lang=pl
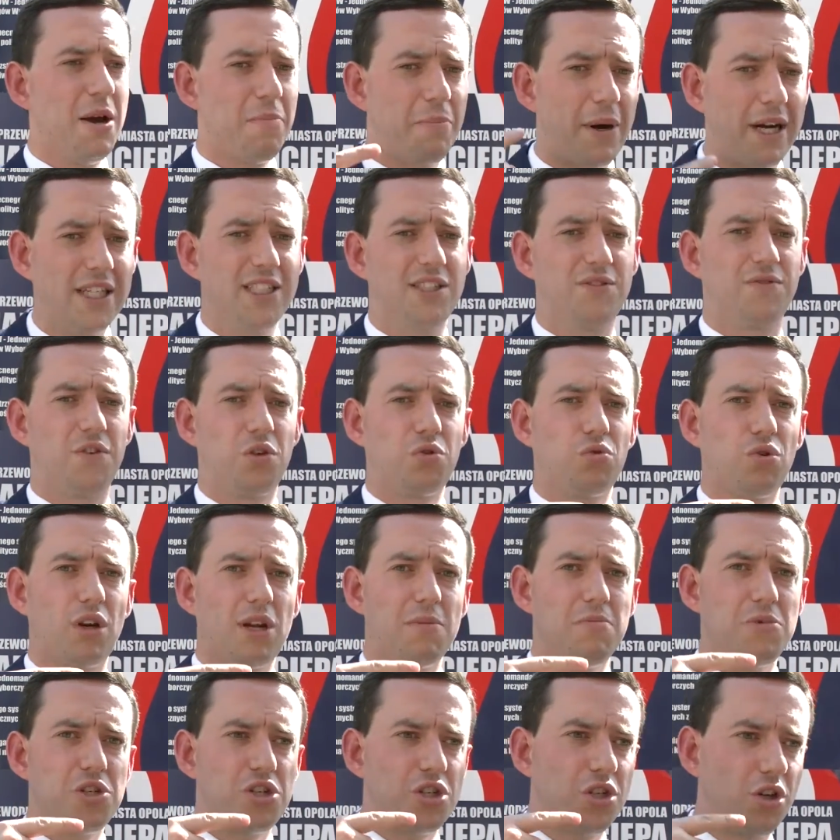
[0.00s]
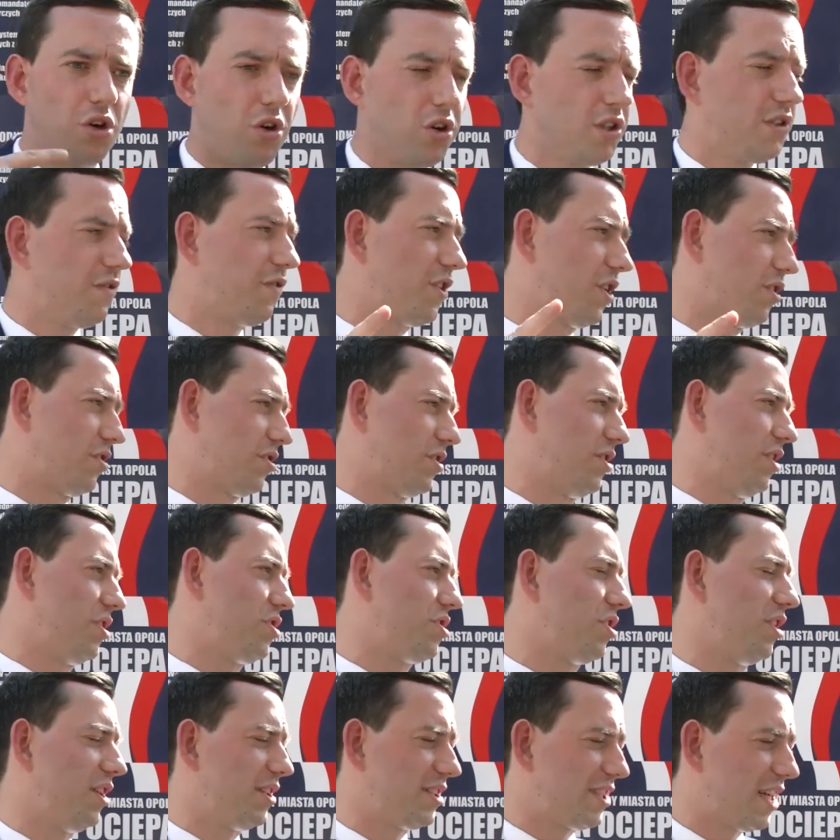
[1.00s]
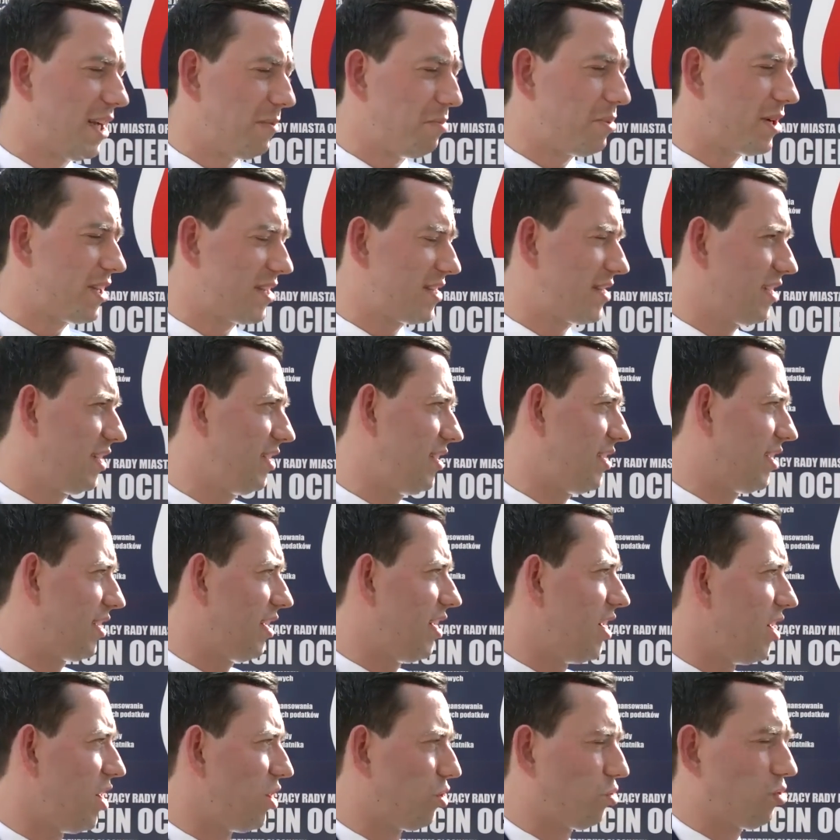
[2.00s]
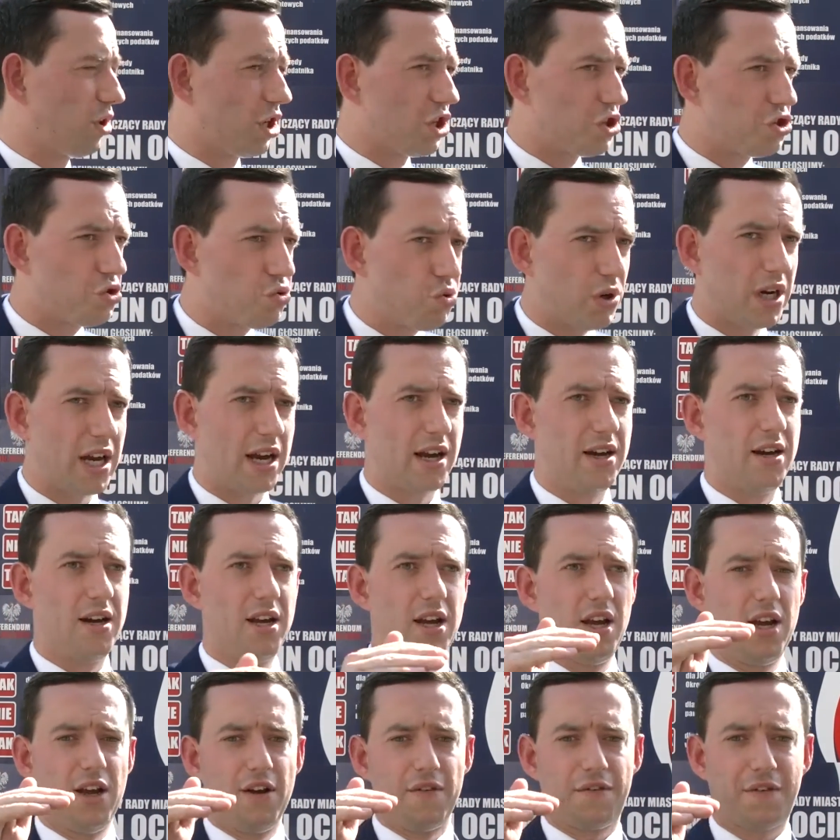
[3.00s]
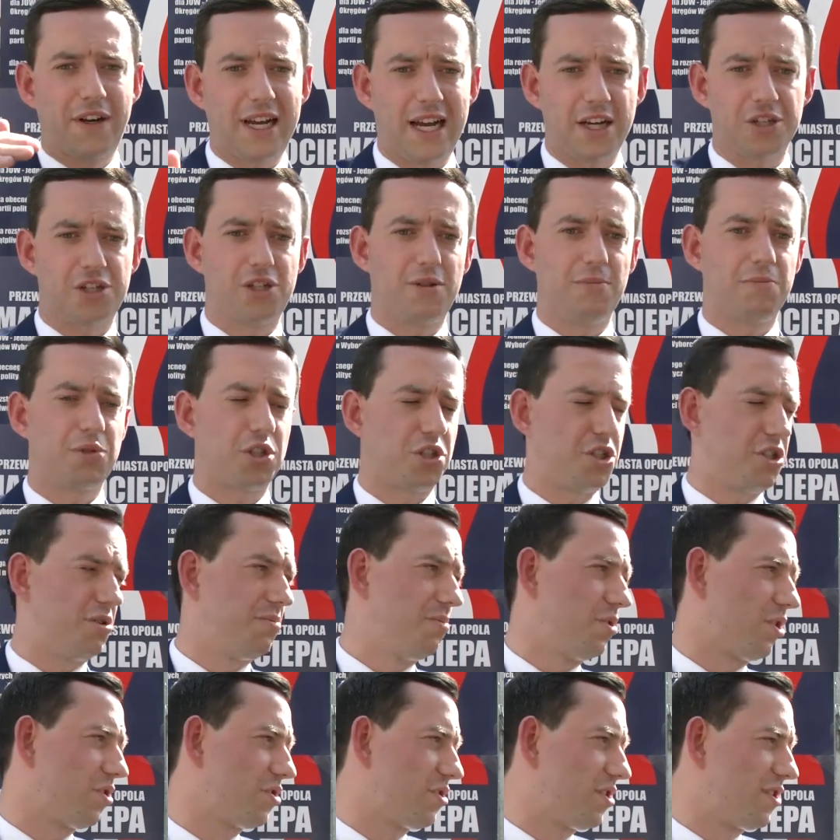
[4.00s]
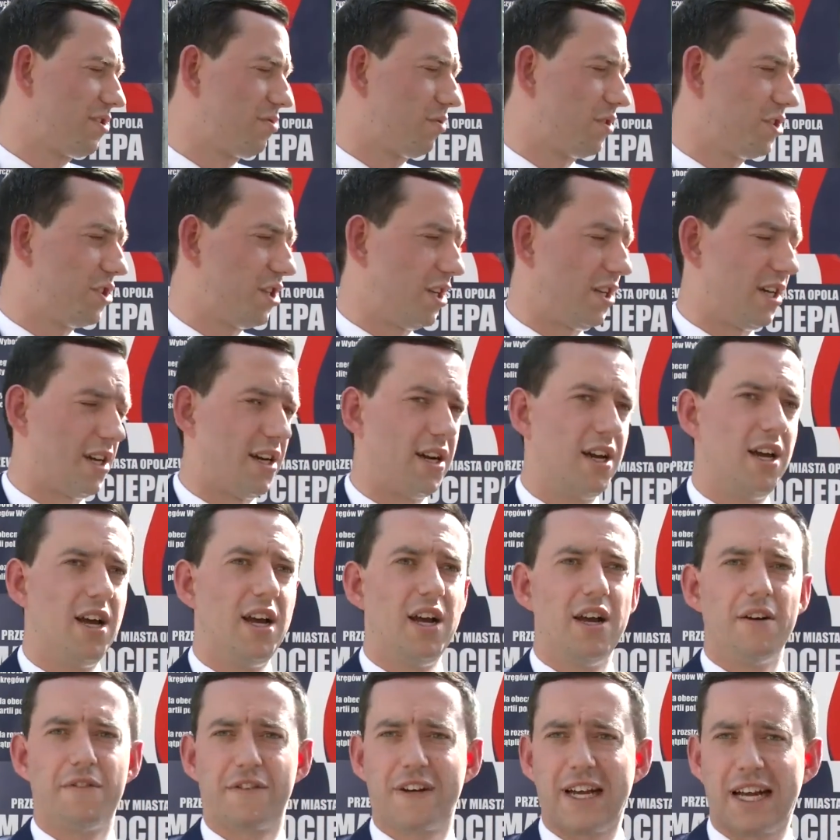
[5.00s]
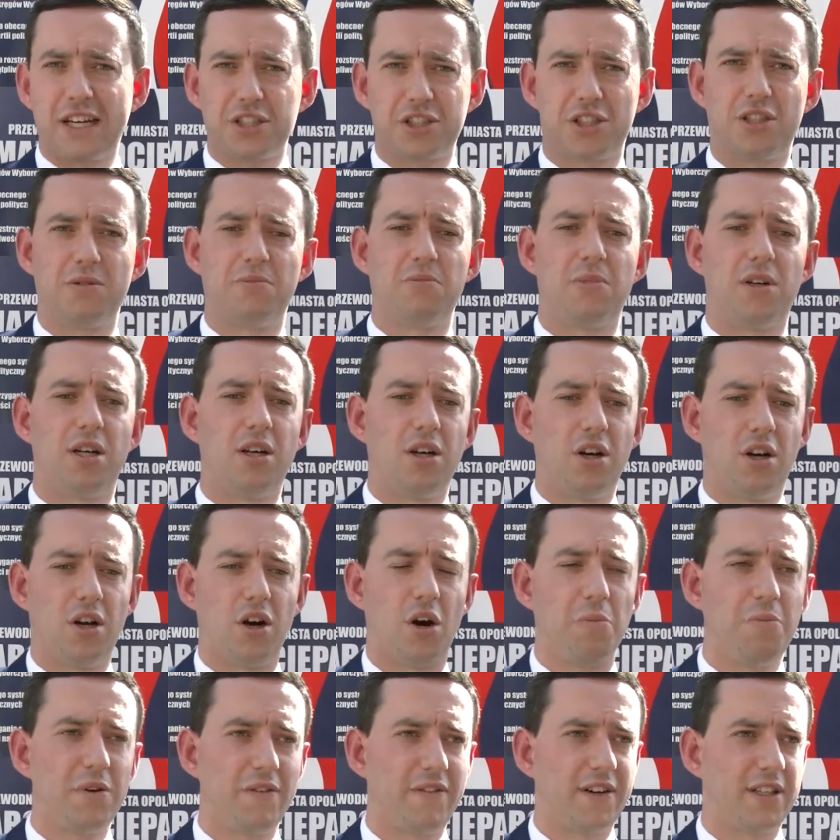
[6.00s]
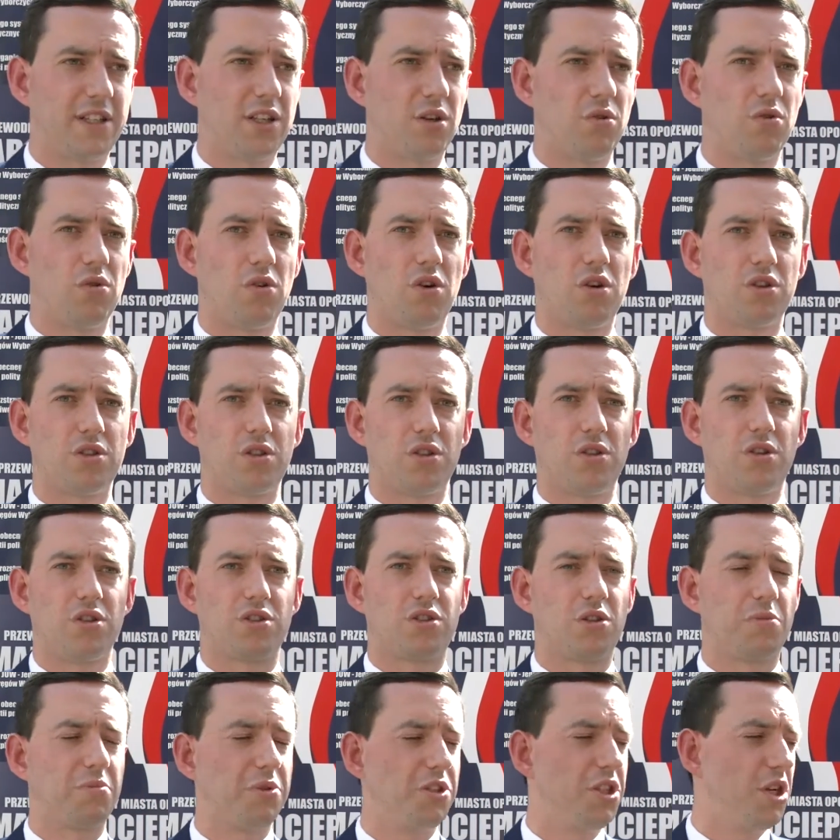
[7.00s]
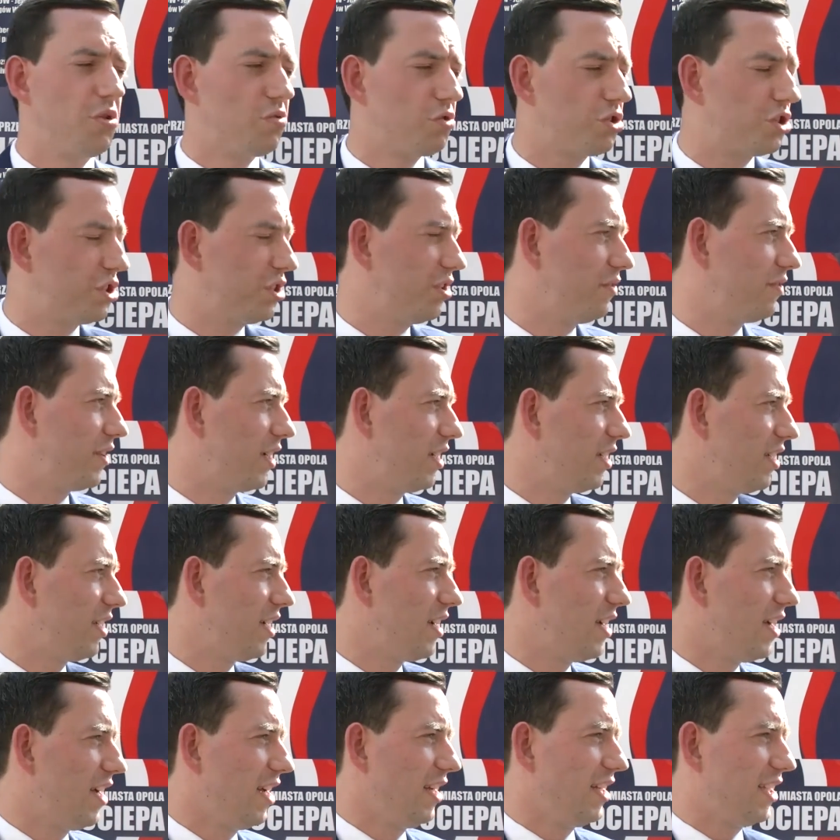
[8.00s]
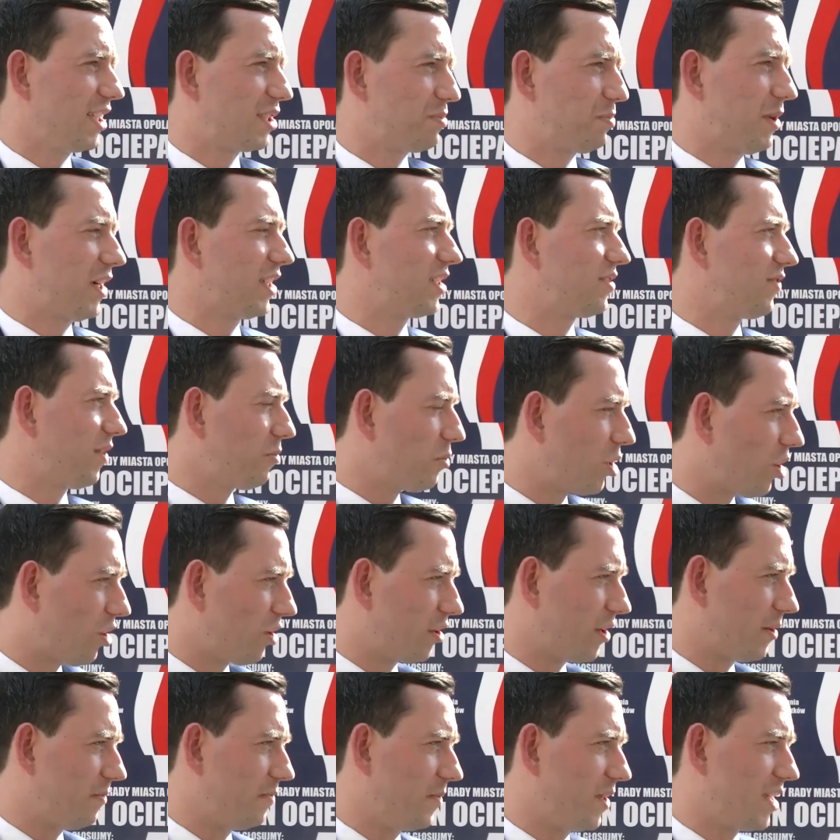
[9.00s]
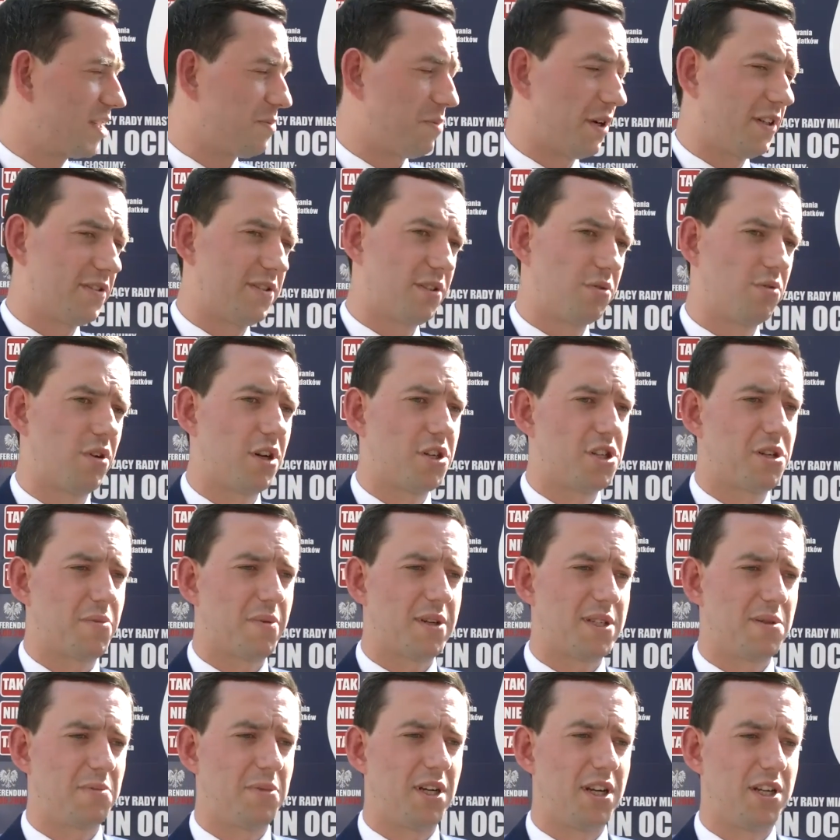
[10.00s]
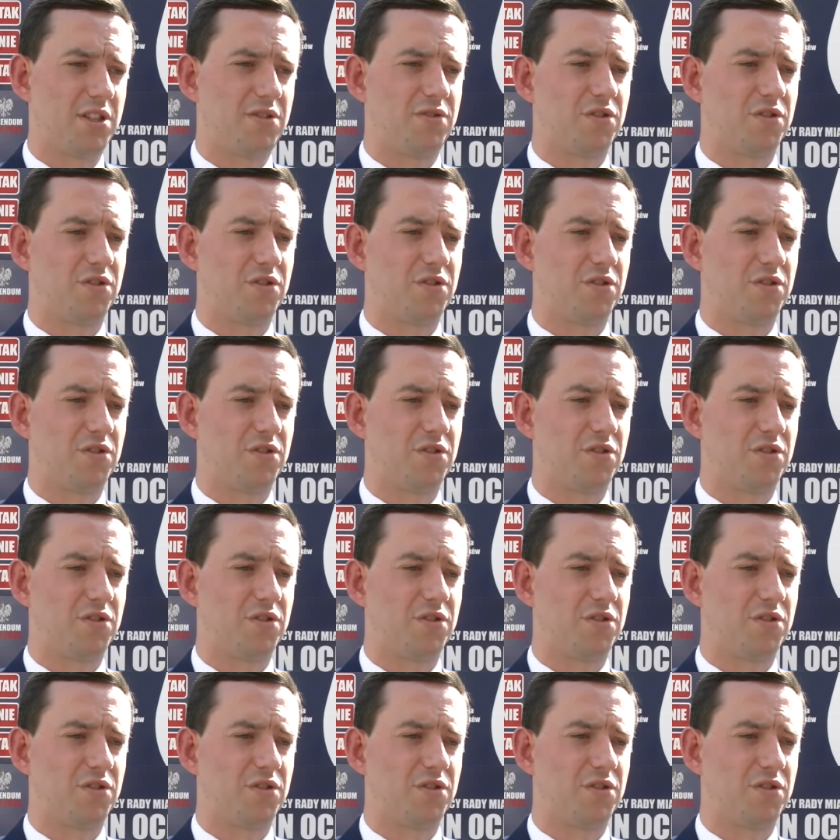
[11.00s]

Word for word: Państwo, które myśli odwrotnie, czyli jest represyjne, które szuka w każdym przedsiębiorcy złodzieja, w każdym e, obywatelu osoby nieuczciwej, jest państwem chorym, jest państwem, które trzeba zmieniać.